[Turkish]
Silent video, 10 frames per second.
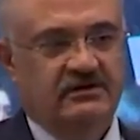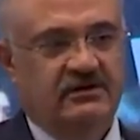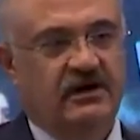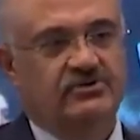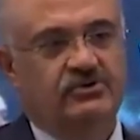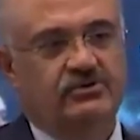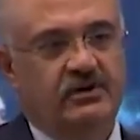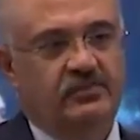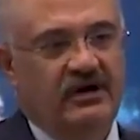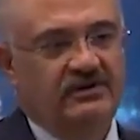Daha
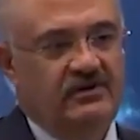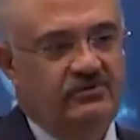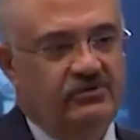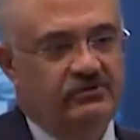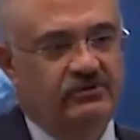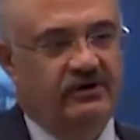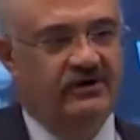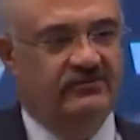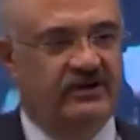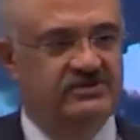sonra pandemi oldu,
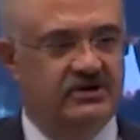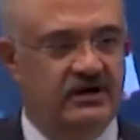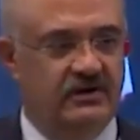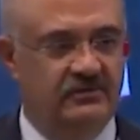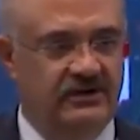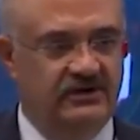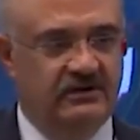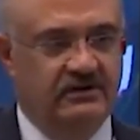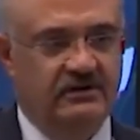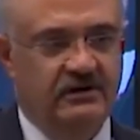evden
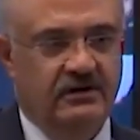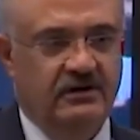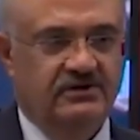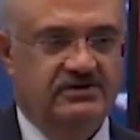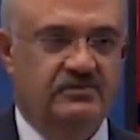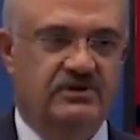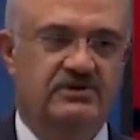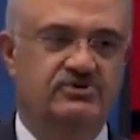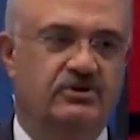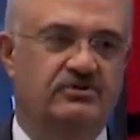çıkaramadık. Şimdi
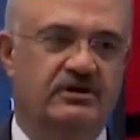de son